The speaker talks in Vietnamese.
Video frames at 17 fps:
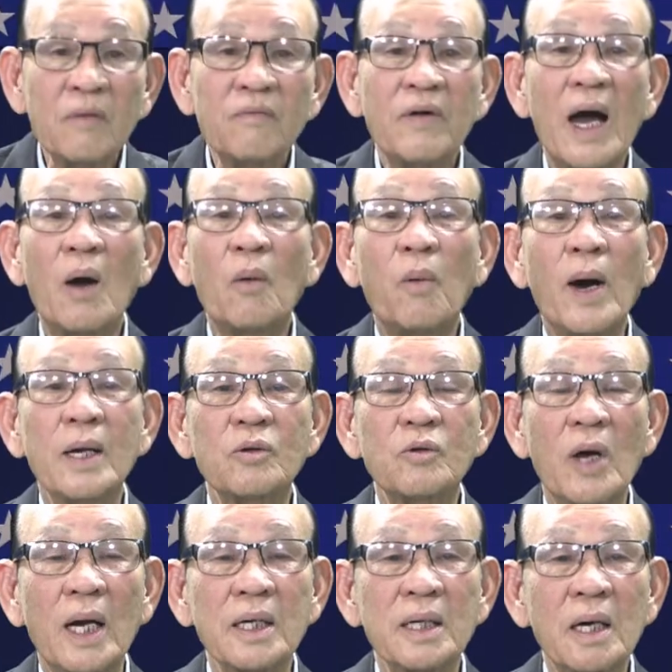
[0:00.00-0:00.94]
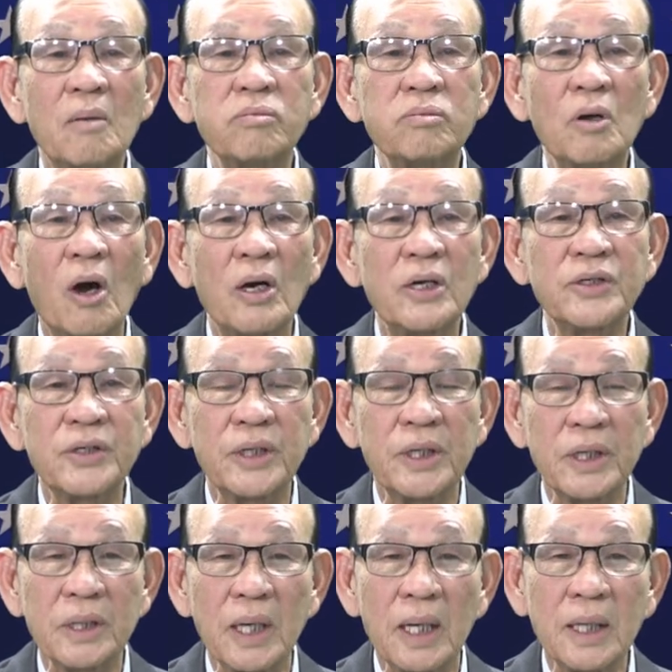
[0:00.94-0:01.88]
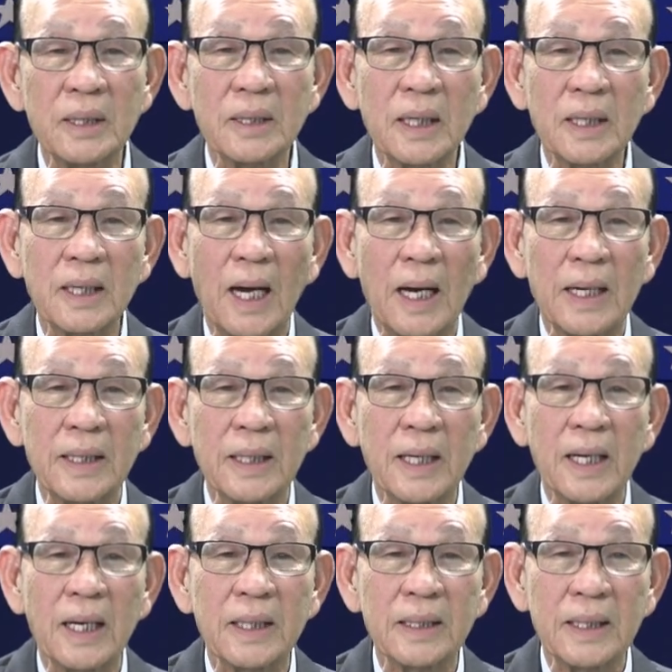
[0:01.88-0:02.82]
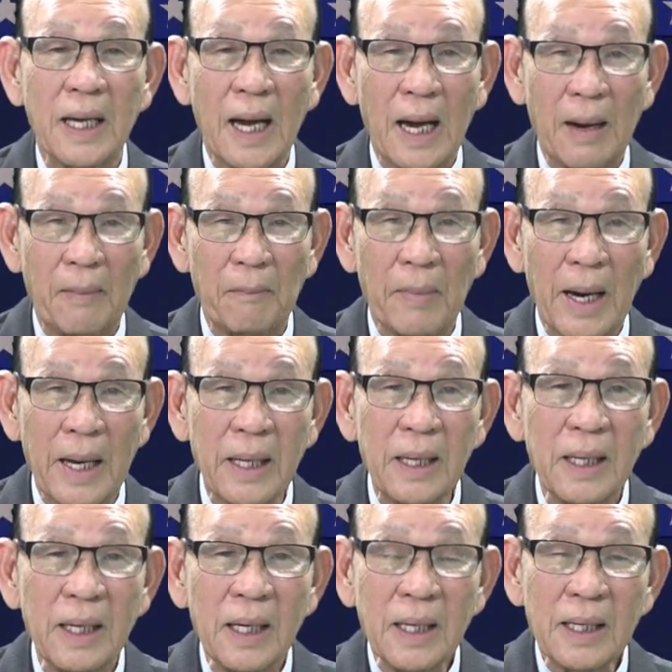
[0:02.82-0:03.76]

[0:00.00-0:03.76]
và hoàn toàn không nói gì đến tất cả những các nhà máy